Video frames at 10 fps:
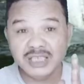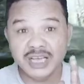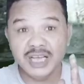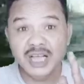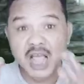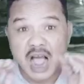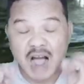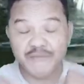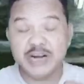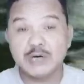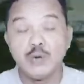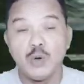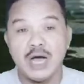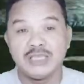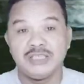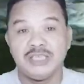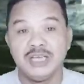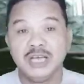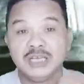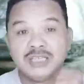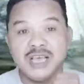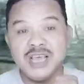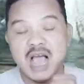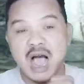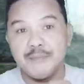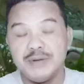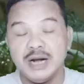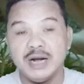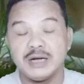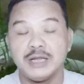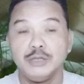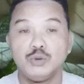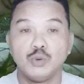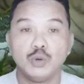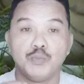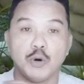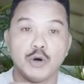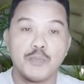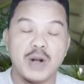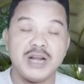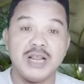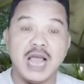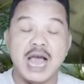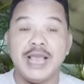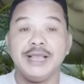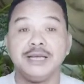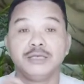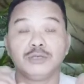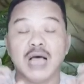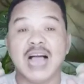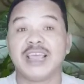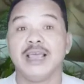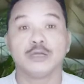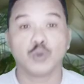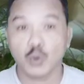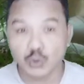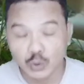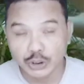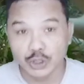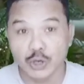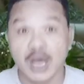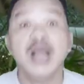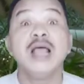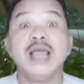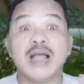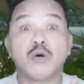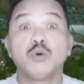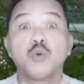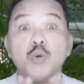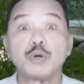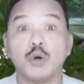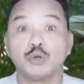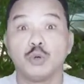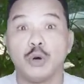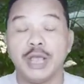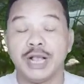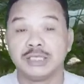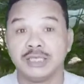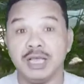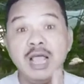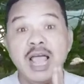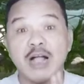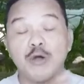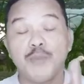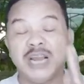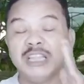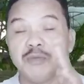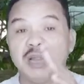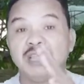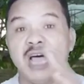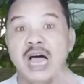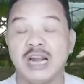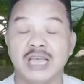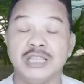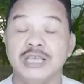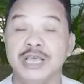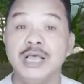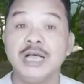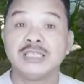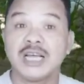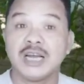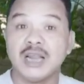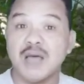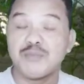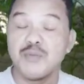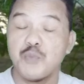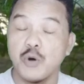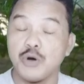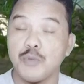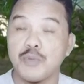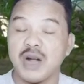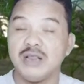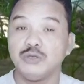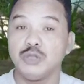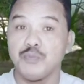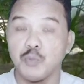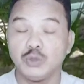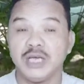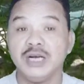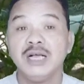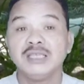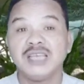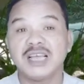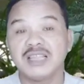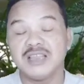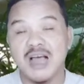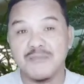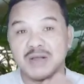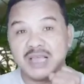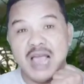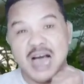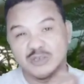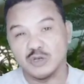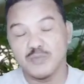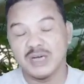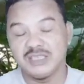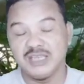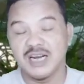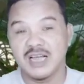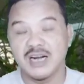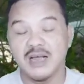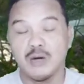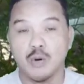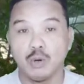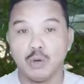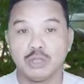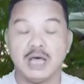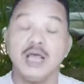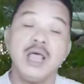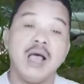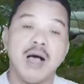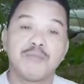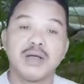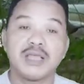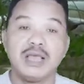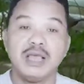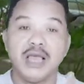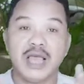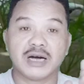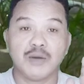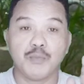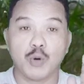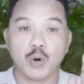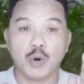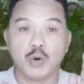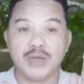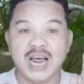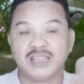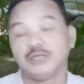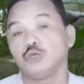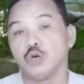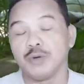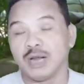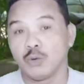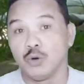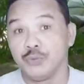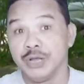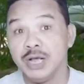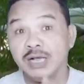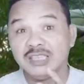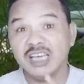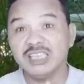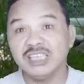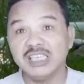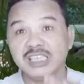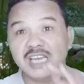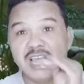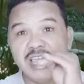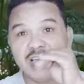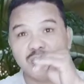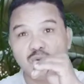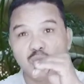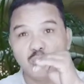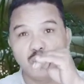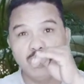যে আপডেটগুলো আসছে সেই আপডেট কিন্তু বন্যপ্রাণী আইন আগে এত কঠোর ছিল না এখন খুবই কঠোর হয়ে গেছে এখন বাড়িতে বাড়িতে হানা দিয়ে সেখানটায় আপনি বন্যপ্রাণী যদি পুষেন সেক্ষেত্রে আপনাকে হাজত বা জেলখানা অন্যথা আপনাকে একটা বড় রকমের আর্থিক জরিমানা করবে সেই জিনিসটা একটু